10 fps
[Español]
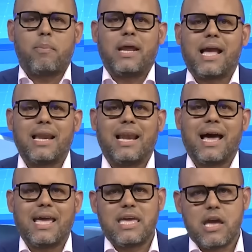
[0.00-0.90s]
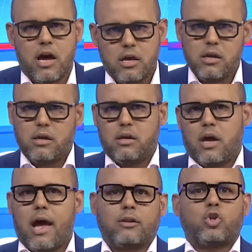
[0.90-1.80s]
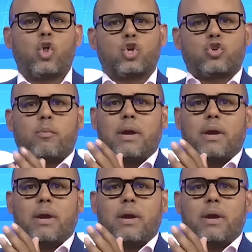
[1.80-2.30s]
a aplicarle la IA a ah, todos esos